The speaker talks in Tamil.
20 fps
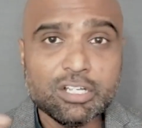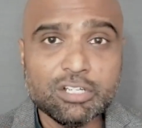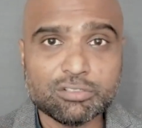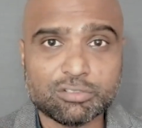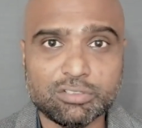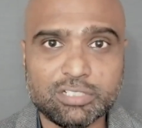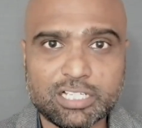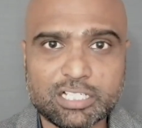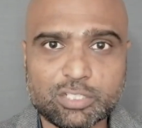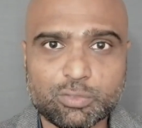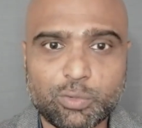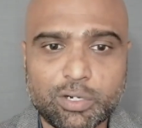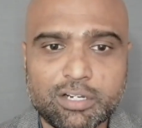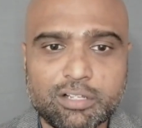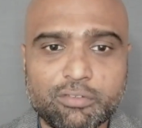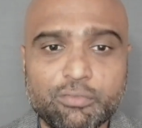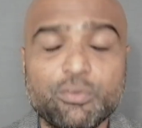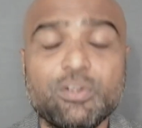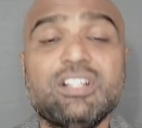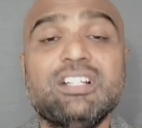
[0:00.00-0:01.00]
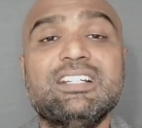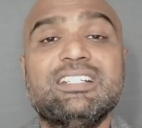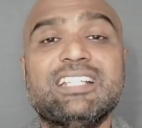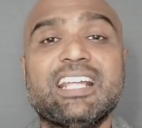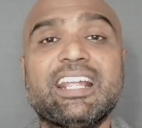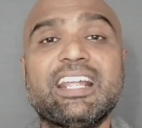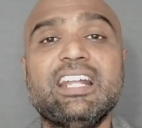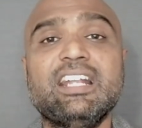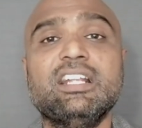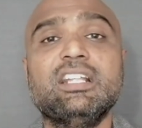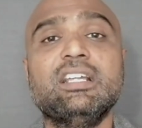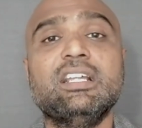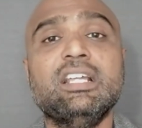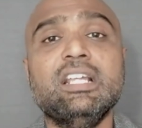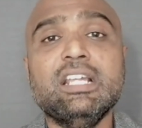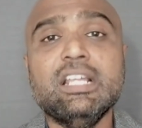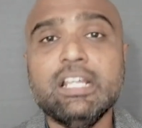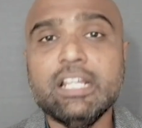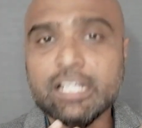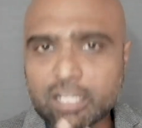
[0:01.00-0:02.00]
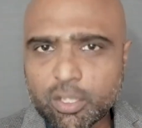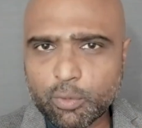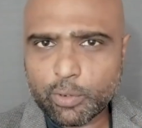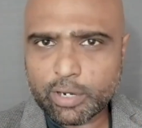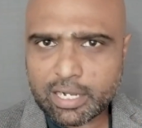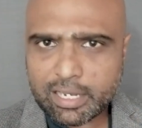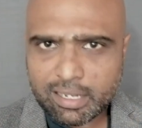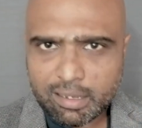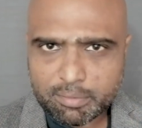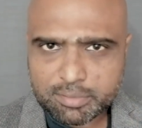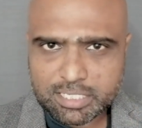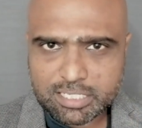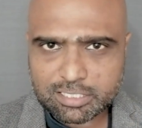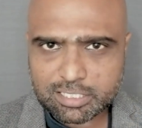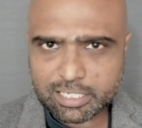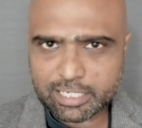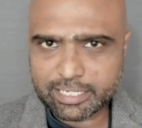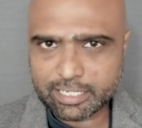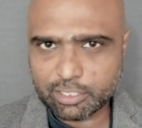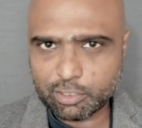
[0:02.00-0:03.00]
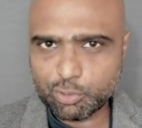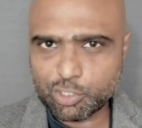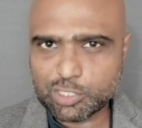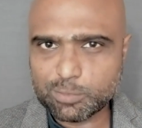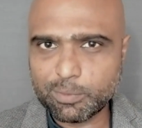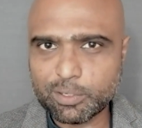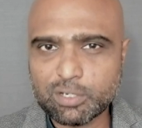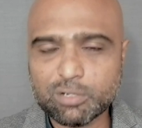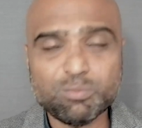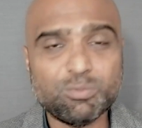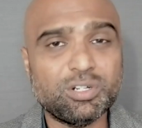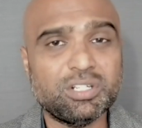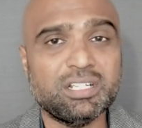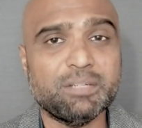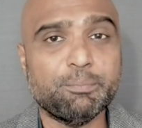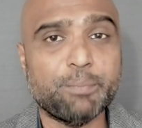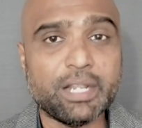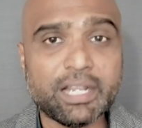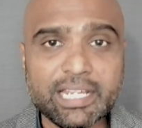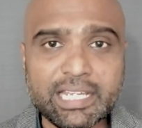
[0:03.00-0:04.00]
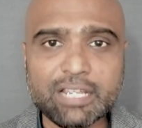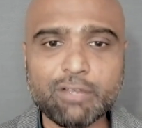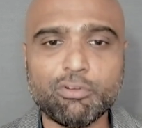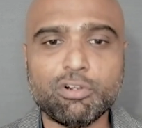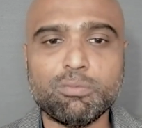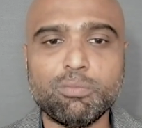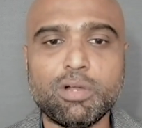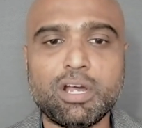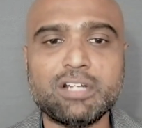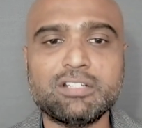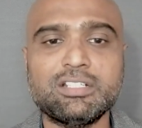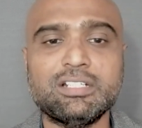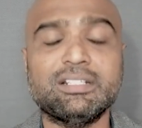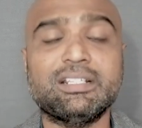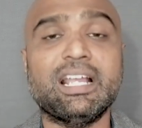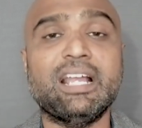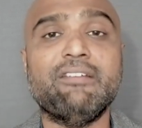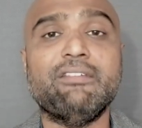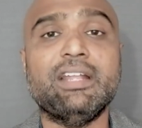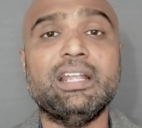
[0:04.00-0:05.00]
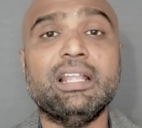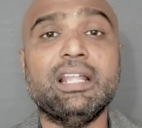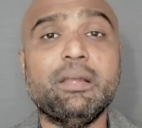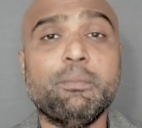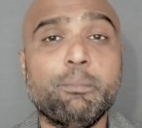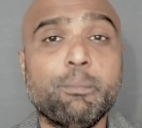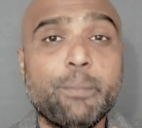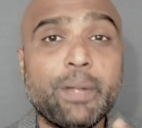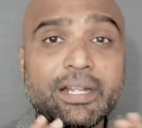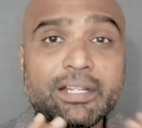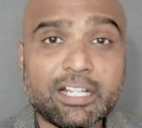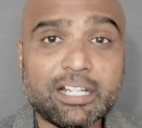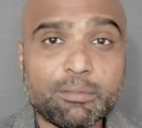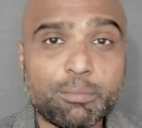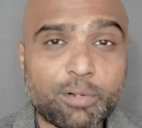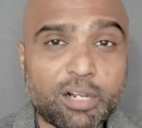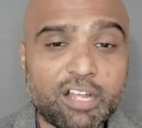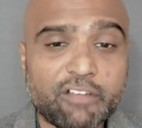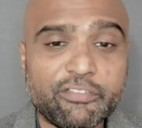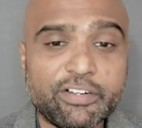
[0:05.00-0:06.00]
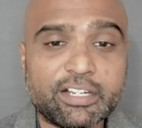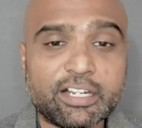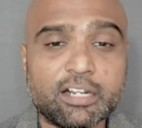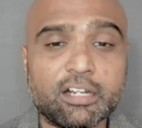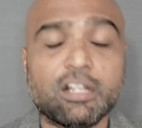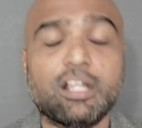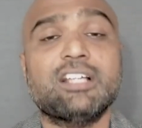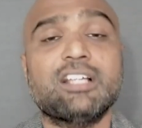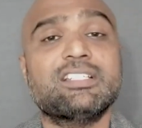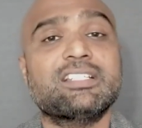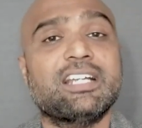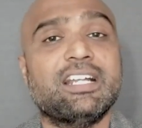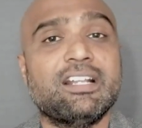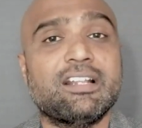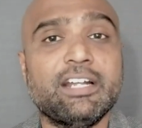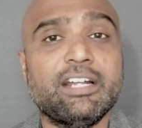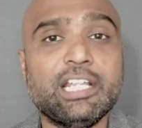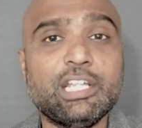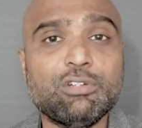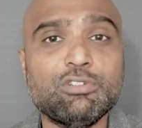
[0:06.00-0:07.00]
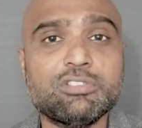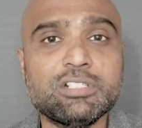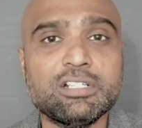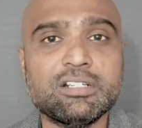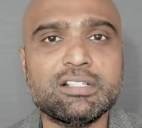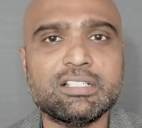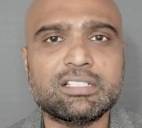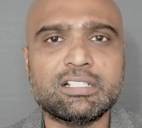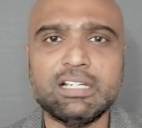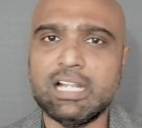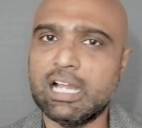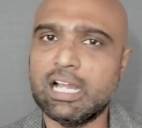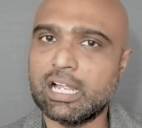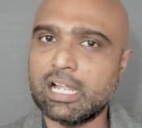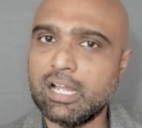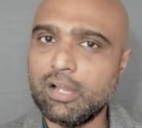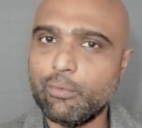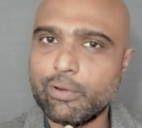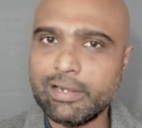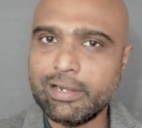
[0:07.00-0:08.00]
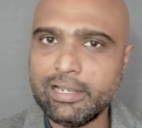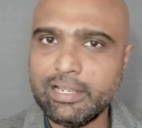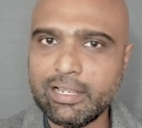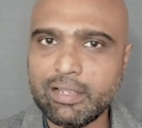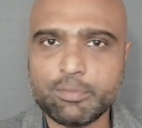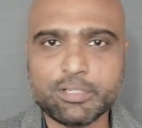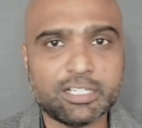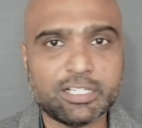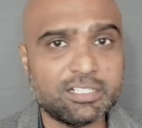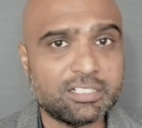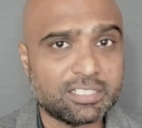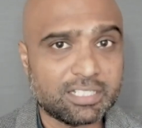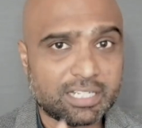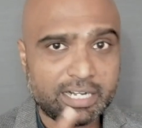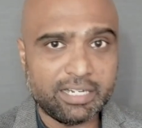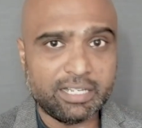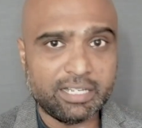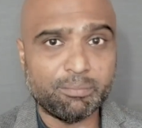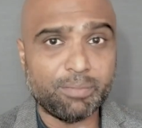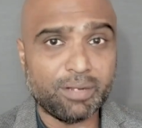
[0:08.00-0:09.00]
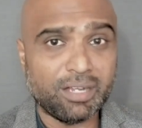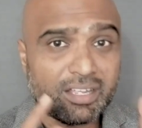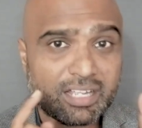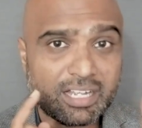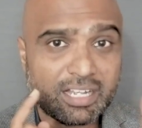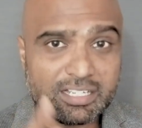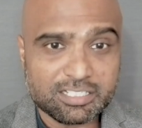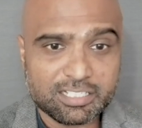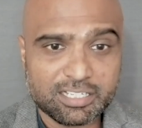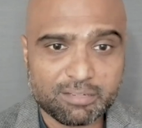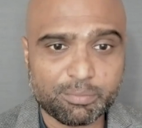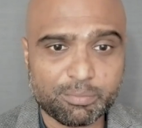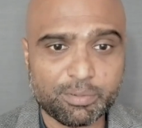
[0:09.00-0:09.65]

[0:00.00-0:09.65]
ஸோ தட்ஸ் ஒண்டர்ஃபுல் செகண்டு இந்த ஒன்லி ஆப்ஷன்ஸில் நீங்கள் யூஸ் பண்ணும்போது பெரிய ஒரு மார்ஜின் தேவையில்லை பெட்டர் ப்ராஃபிட் அண்ட் லாஸ் அண்ட் ரெடியூஸ்டு ரிஸ்க்னாக்கா ஒன்லி ஆப்ஷன்ஸ் கண்டிப்பாக கன்சிடர்